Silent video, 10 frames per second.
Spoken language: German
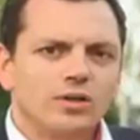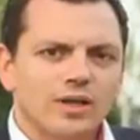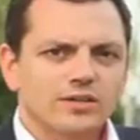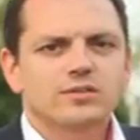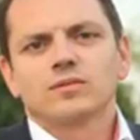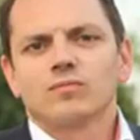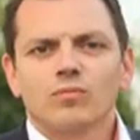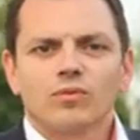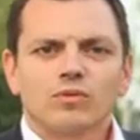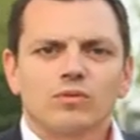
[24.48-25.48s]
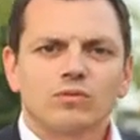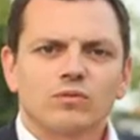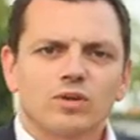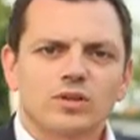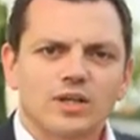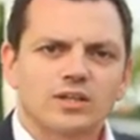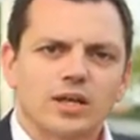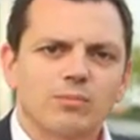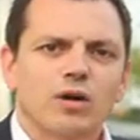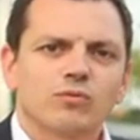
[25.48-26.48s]
Das ist ein
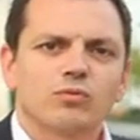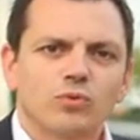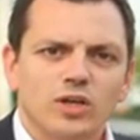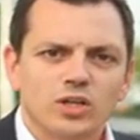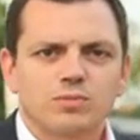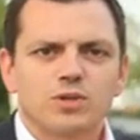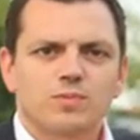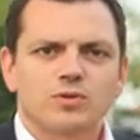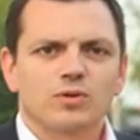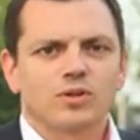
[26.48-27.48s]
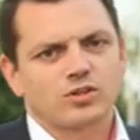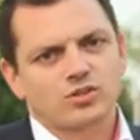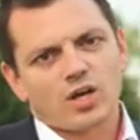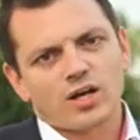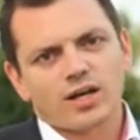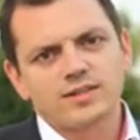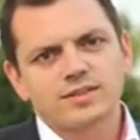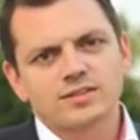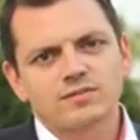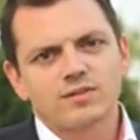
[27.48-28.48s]
Thema, wofür ich mich besonders stark
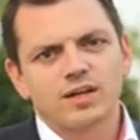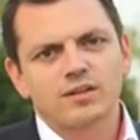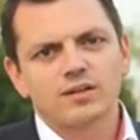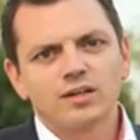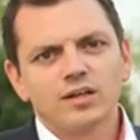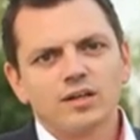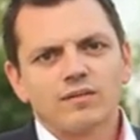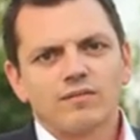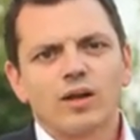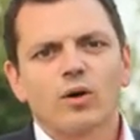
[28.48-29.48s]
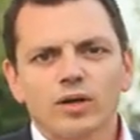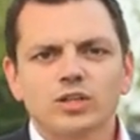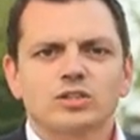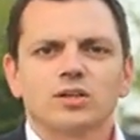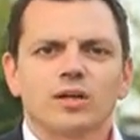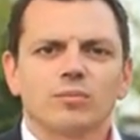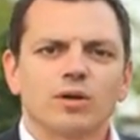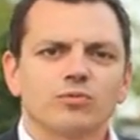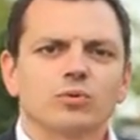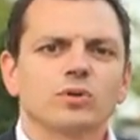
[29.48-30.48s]
einsetzen werde, weil auch ich in
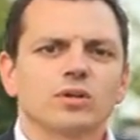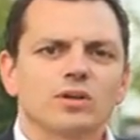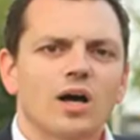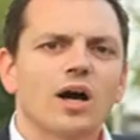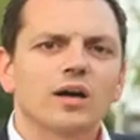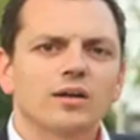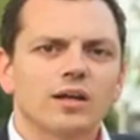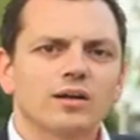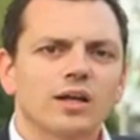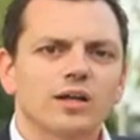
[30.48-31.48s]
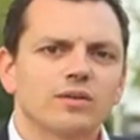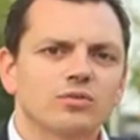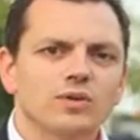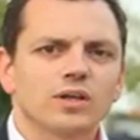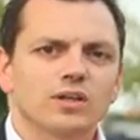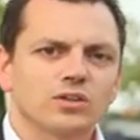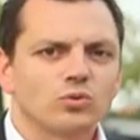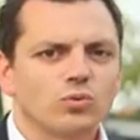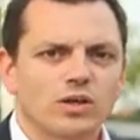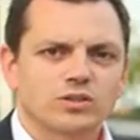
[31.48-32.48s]
meinen früheren Jahren einen relativ schwierigen
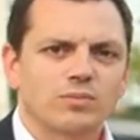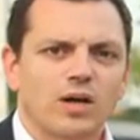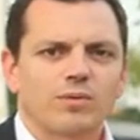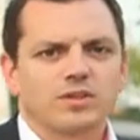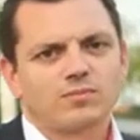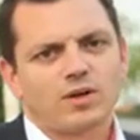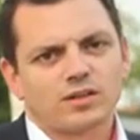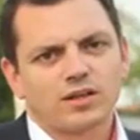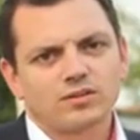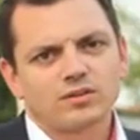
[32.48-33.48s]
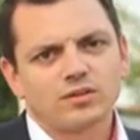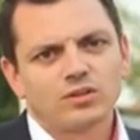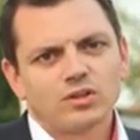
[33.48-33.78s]
Zugang zum Arbeitsmarkt hatte